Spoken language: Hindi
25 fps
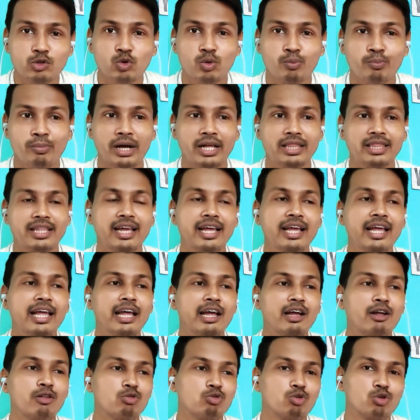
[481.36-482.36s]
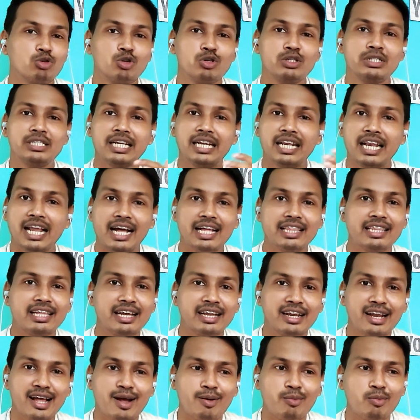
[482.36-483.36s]
नहीं सुन पाते तो जो
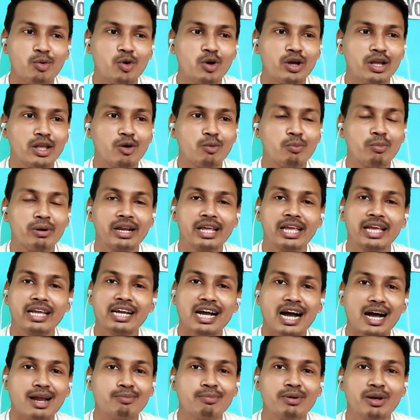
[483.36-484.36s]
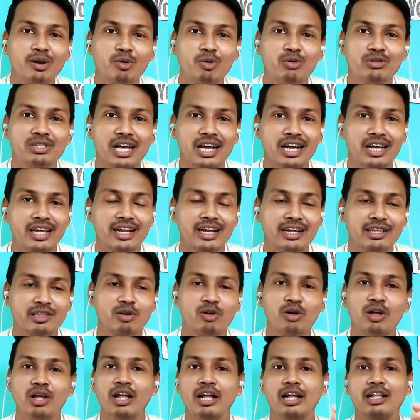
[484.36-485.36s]
चिल्लाते हैं ना हम लोगों के ऊपर के कान में घुसा के रख
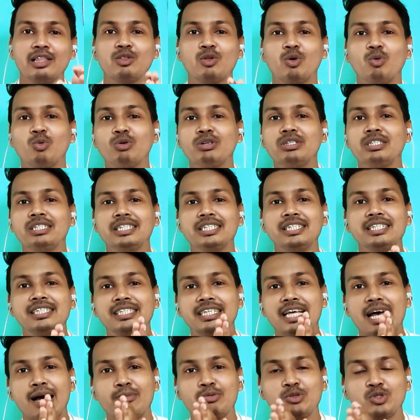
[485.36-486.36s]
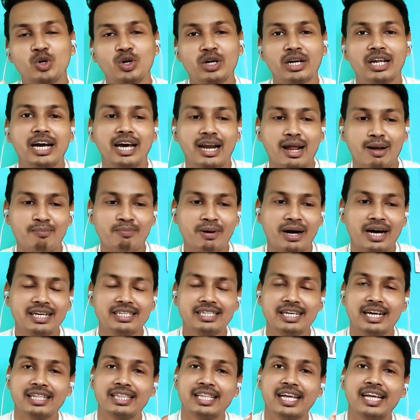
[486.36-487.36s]
दो तो उस चीज़ से आप छुटकारा
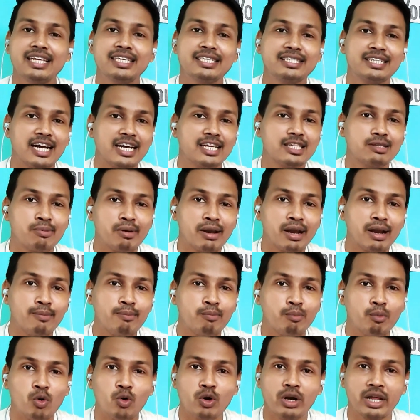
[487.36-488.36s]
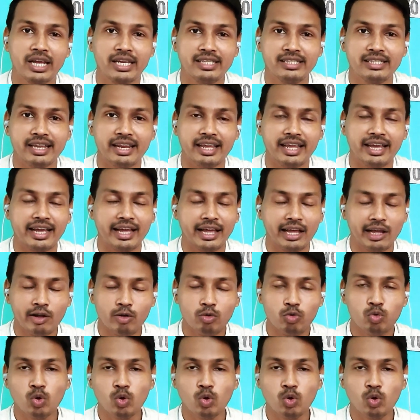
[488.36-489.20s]
पा सकते हैं इस ट्रांसपेरेंट मोड के ज़रिए